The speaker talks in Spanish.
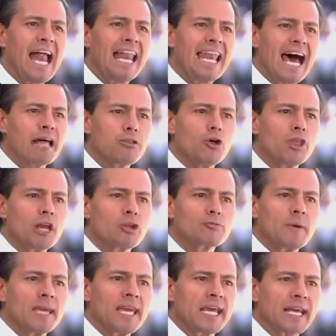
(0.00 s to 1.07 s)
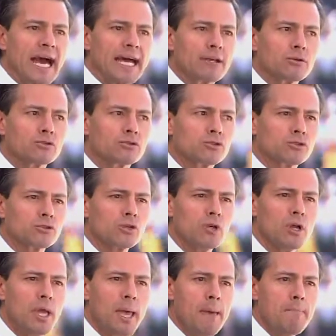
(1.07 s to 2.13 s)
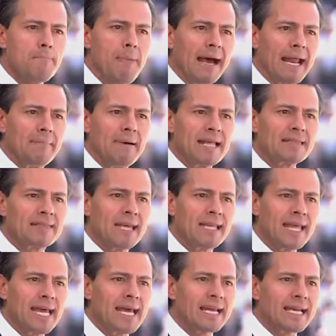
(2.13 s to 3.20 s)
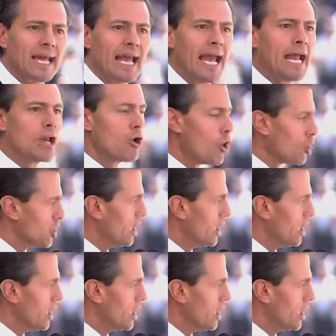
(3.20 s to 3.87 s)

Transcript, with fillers: al lado de los mexicanos para mantener el